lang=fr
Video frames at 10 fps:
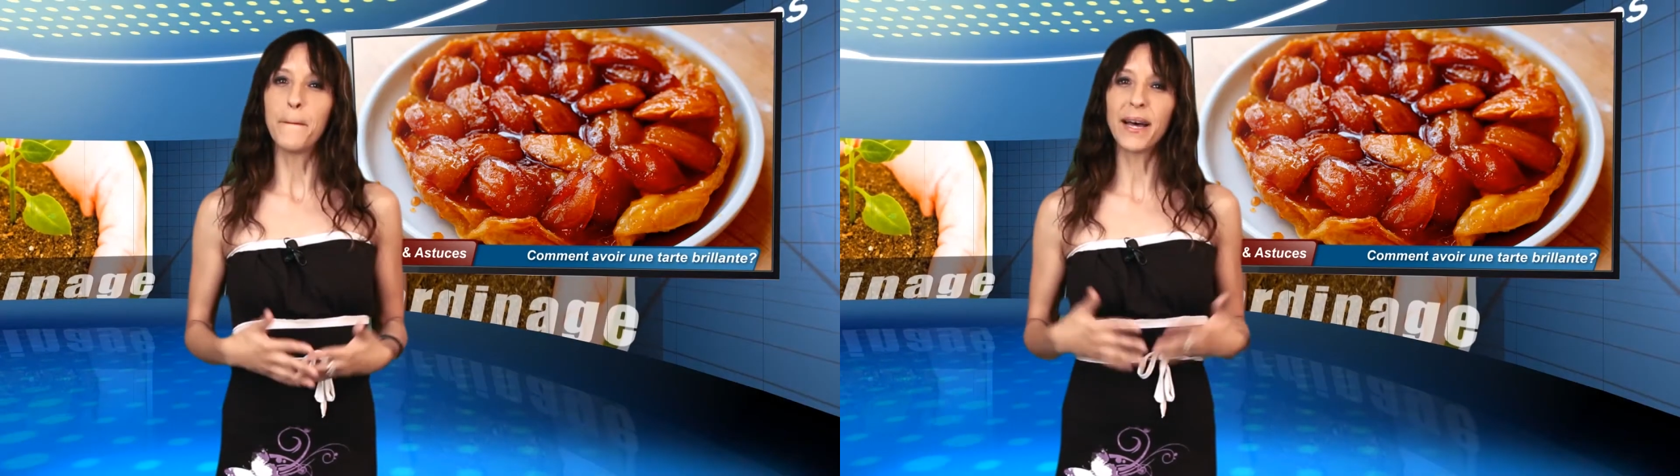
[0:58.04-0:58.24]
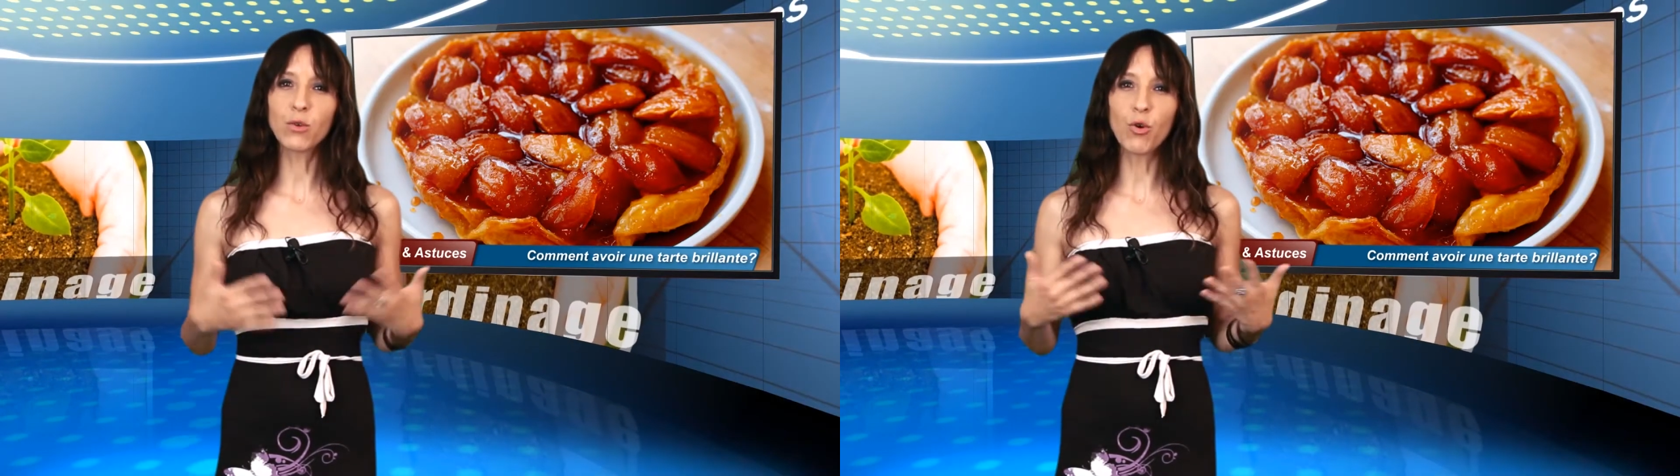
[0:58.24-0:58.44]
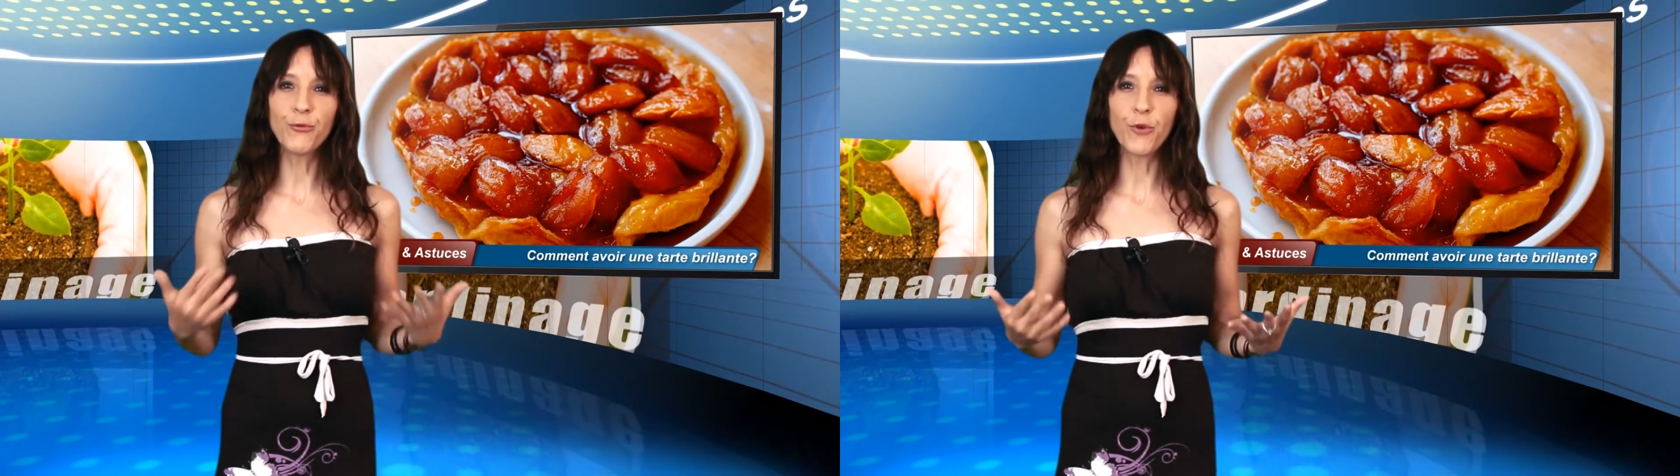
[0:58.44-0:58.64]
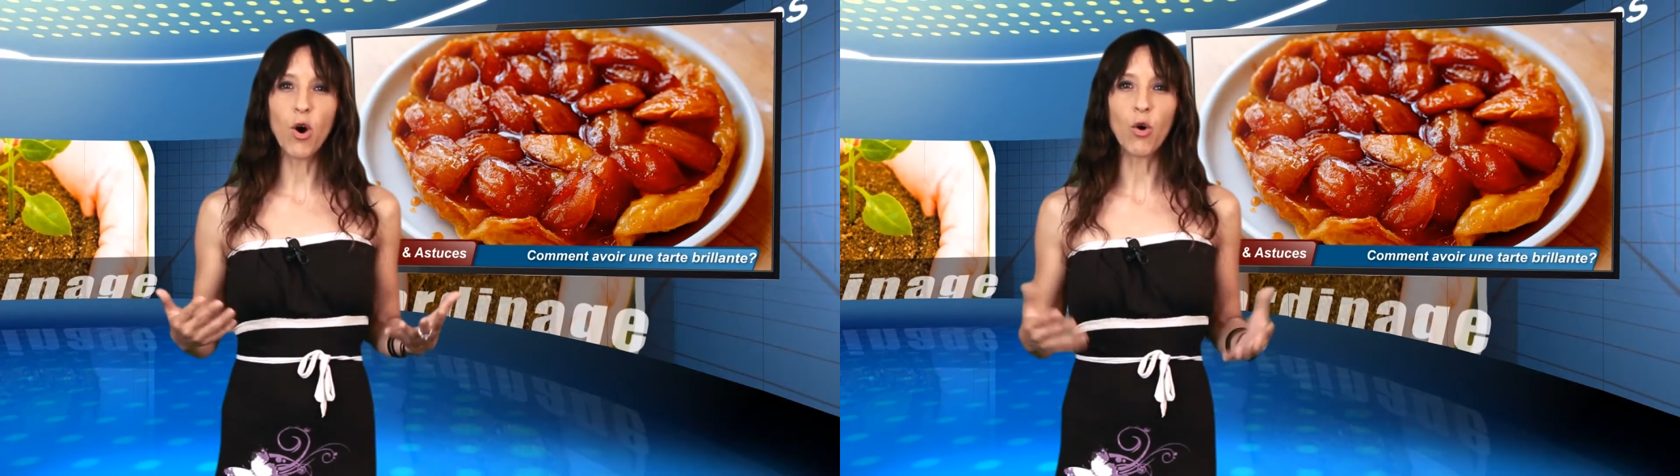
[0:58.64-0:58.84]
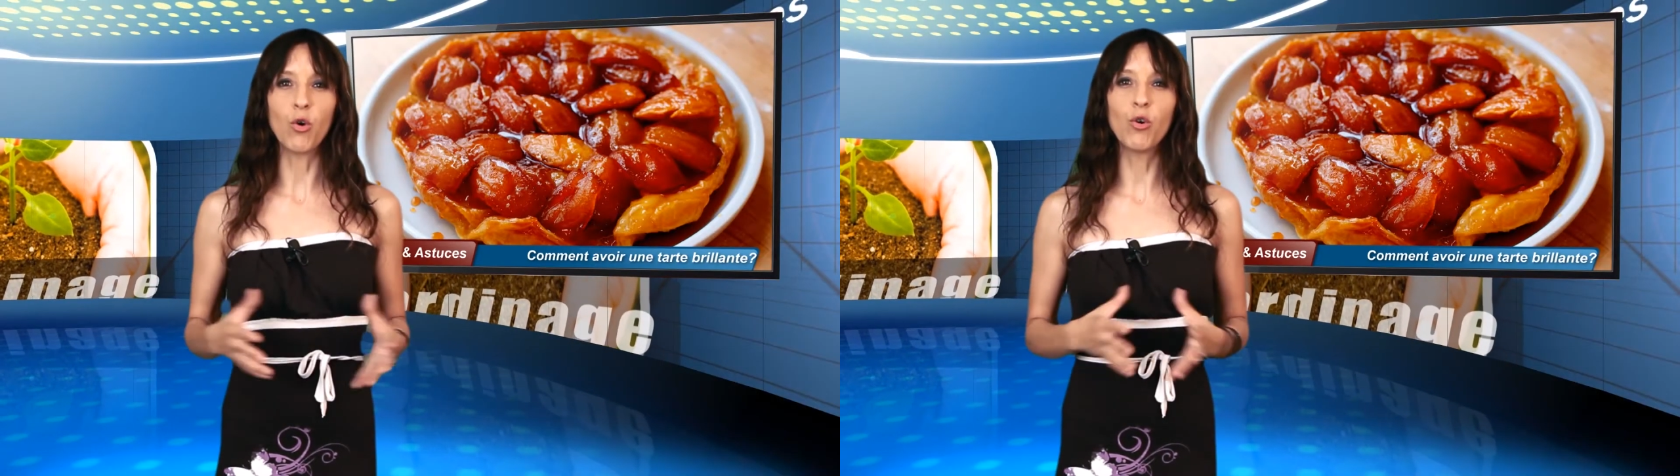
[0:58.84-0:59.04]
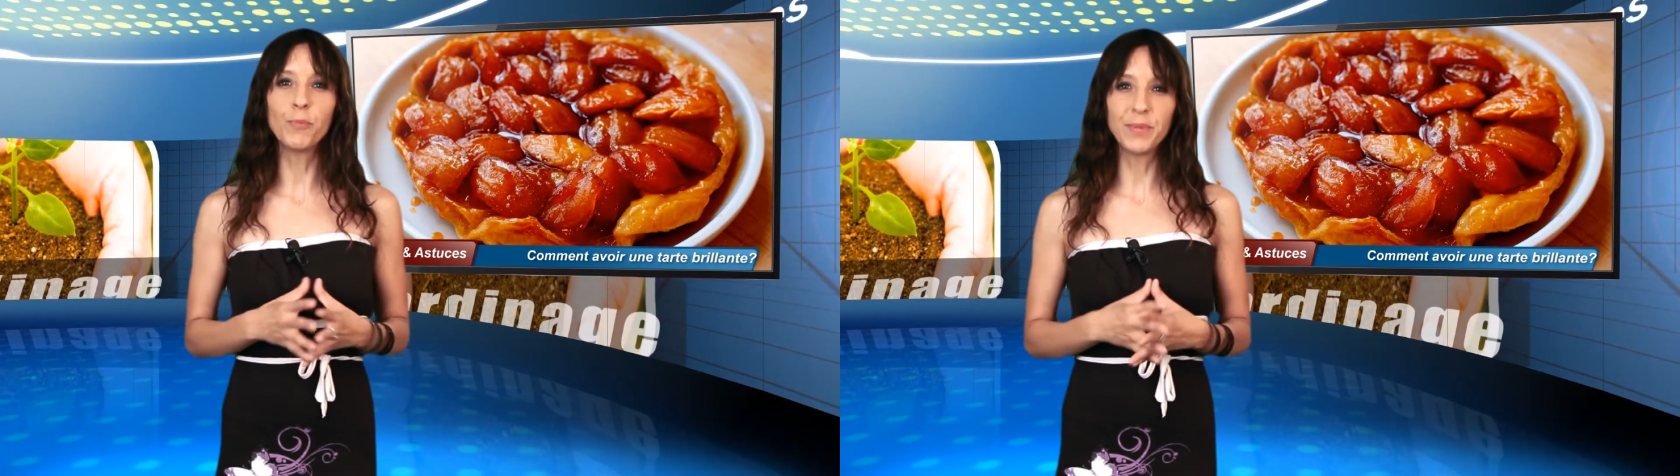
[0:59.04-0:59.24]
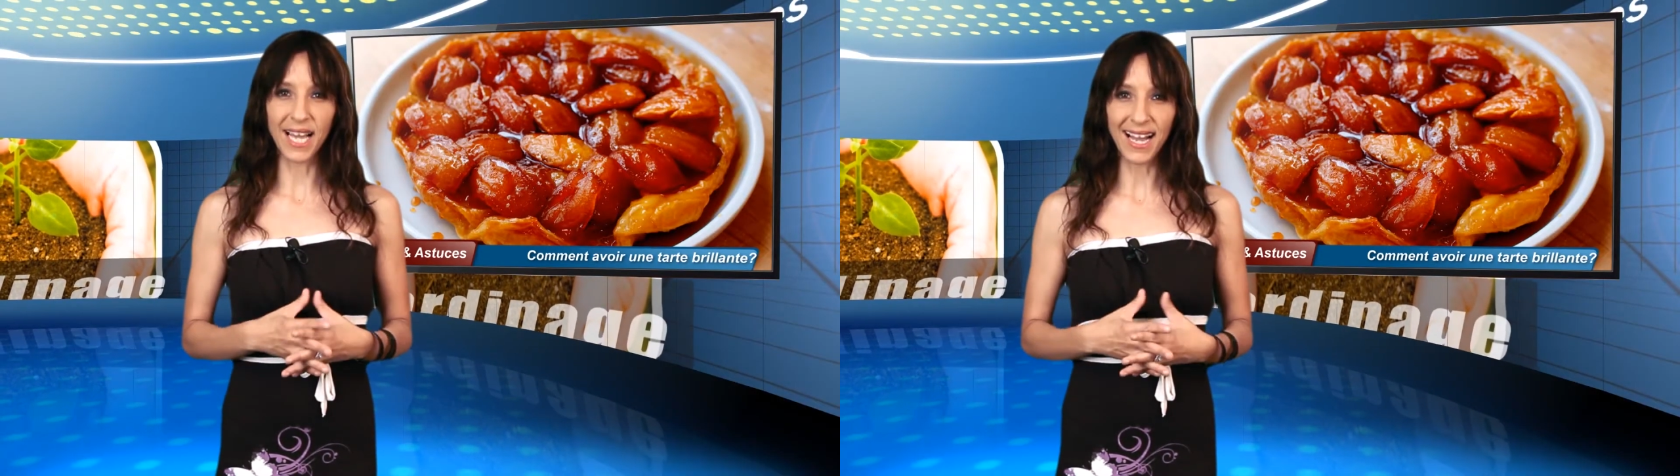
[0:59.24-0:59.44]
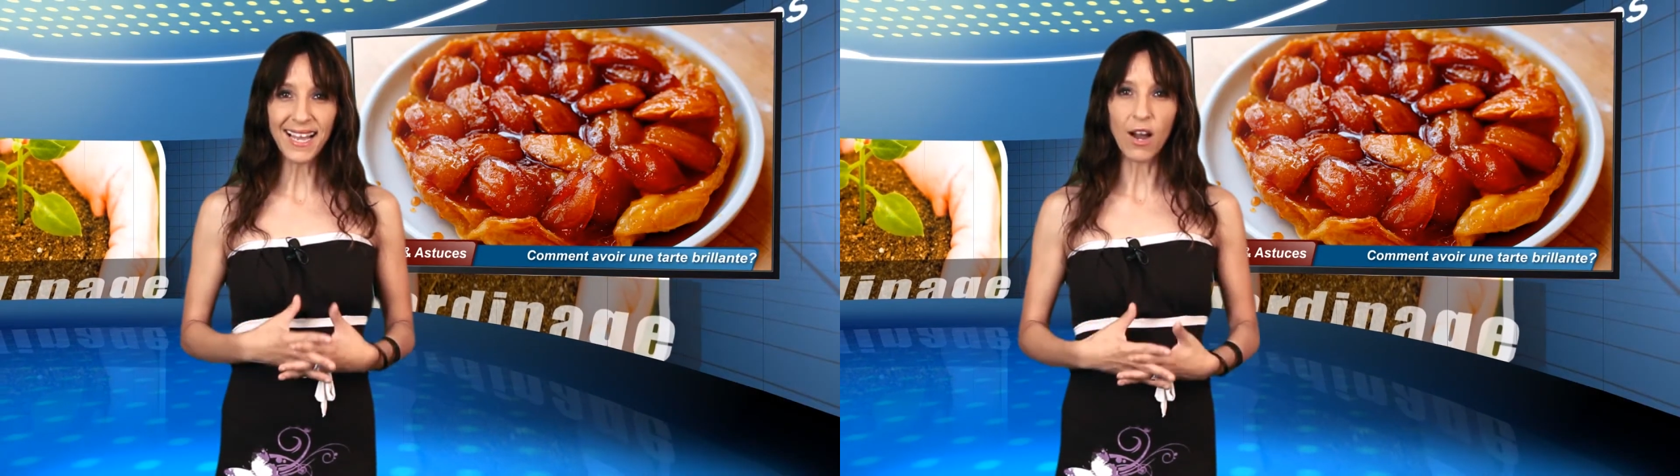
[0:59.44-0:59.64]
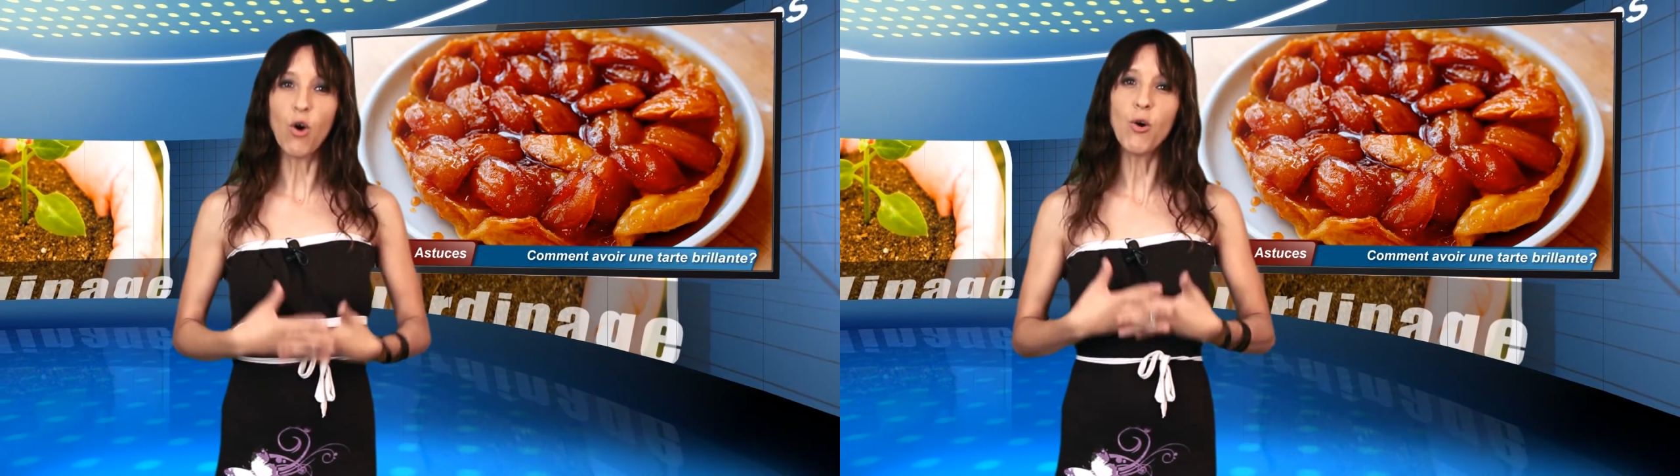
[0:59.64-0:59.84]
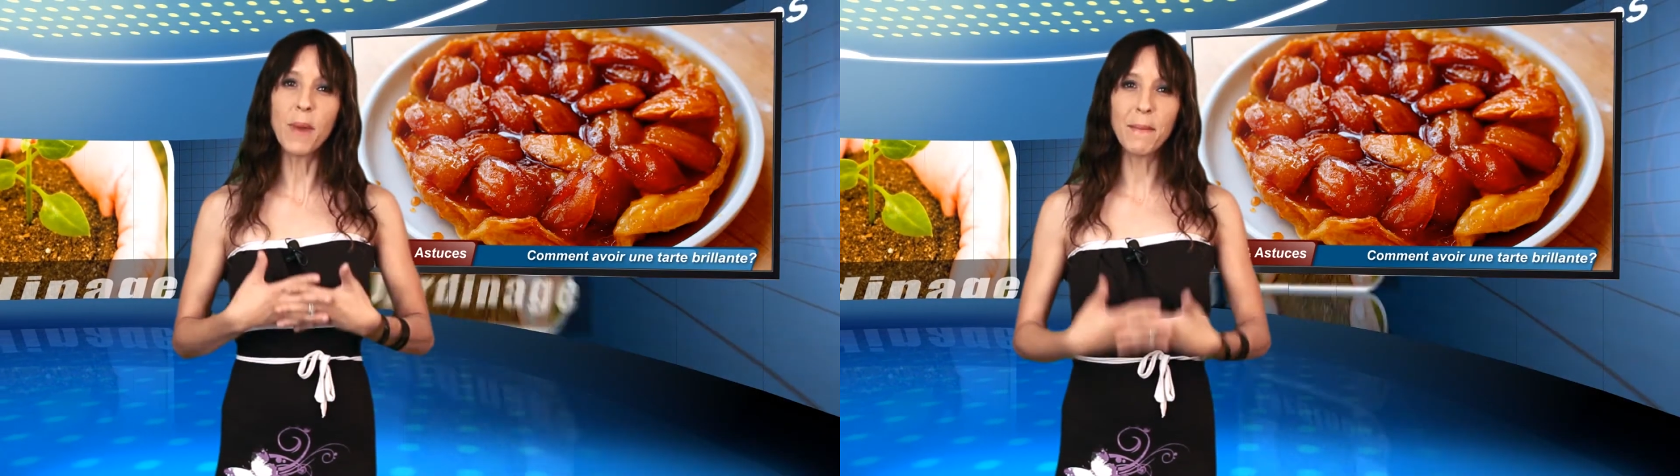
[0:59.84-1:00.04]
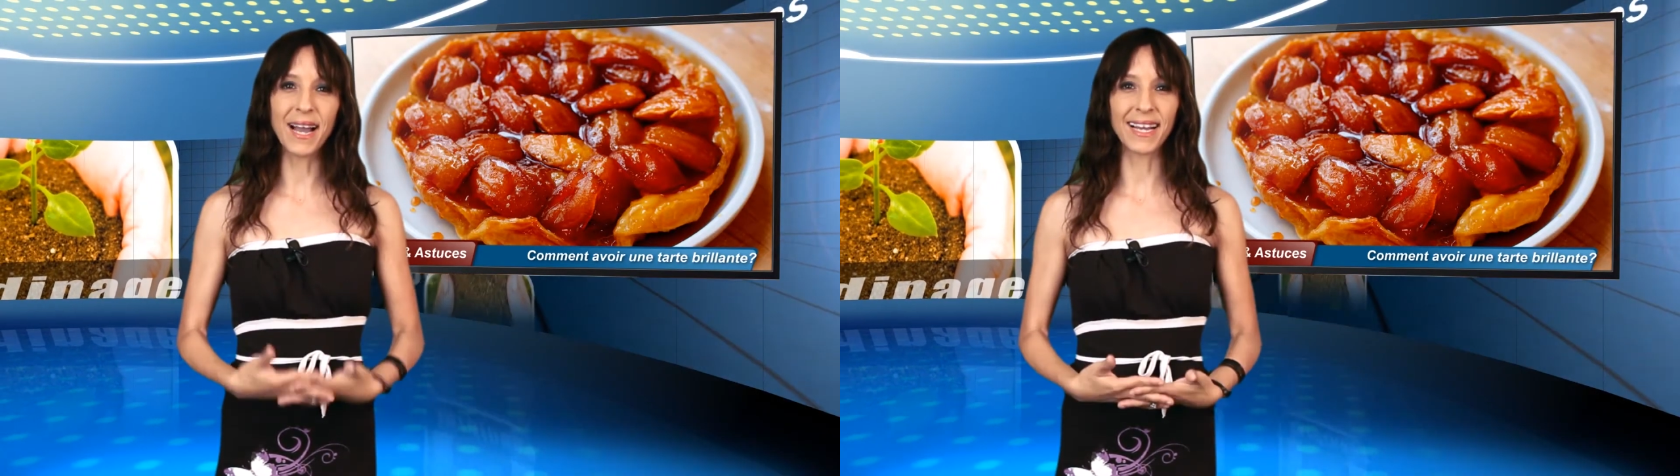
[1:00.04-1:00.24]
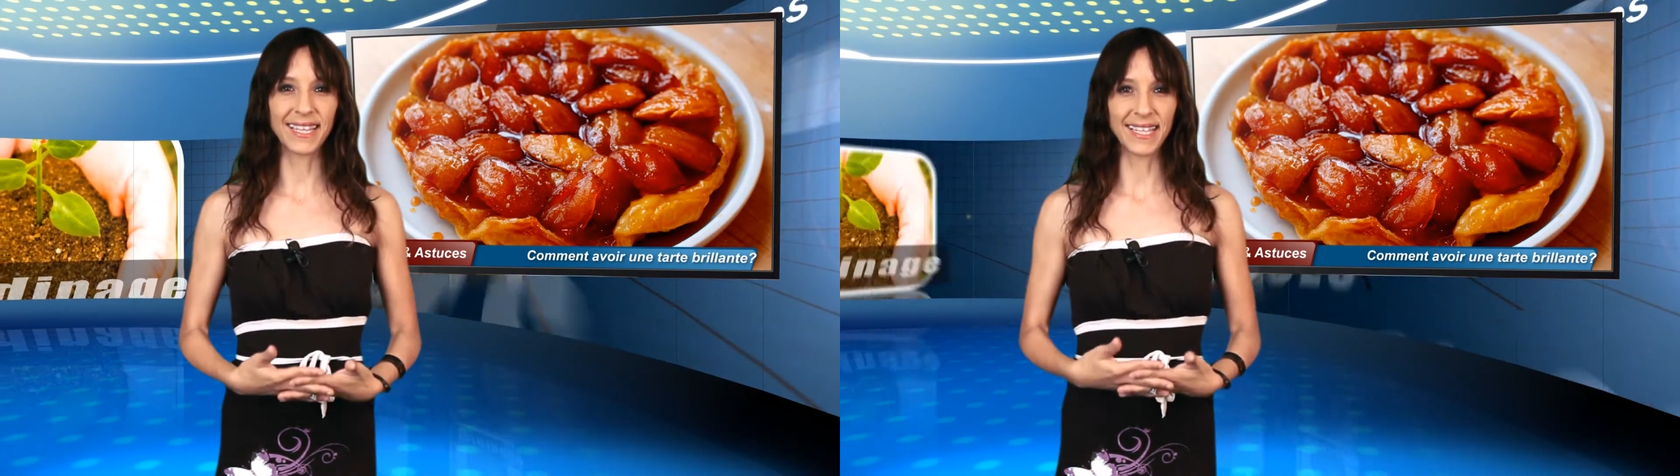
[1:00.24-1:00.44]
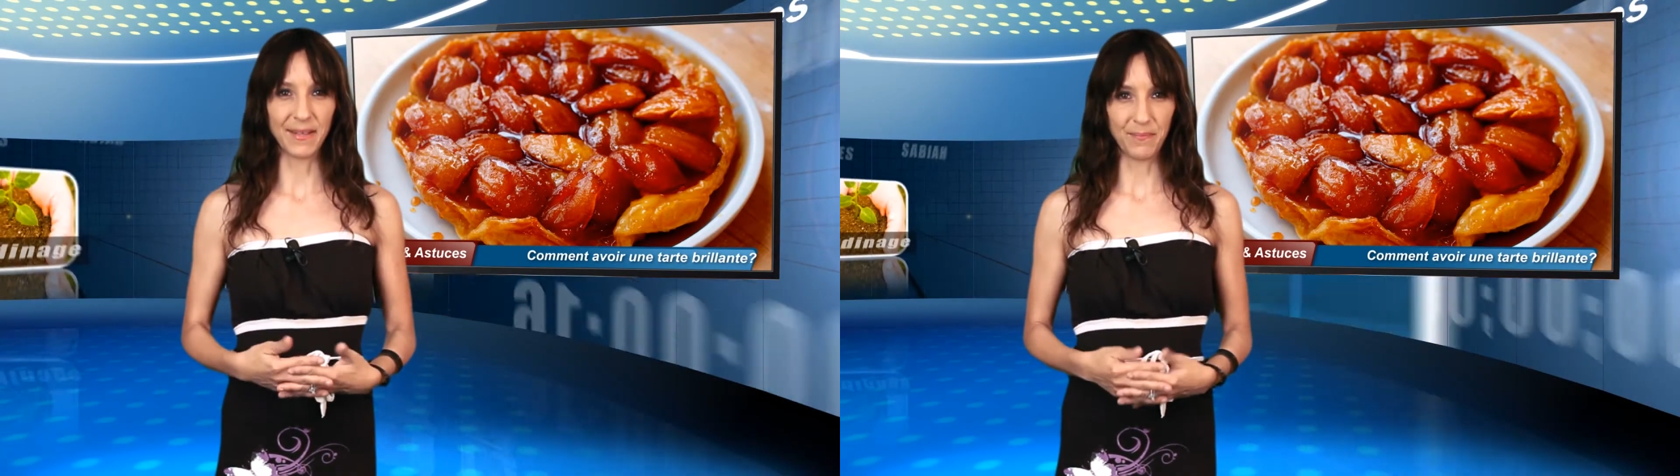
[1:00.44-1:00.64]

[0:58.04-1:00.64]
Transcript: pas trop fort ou bien au bain-marie.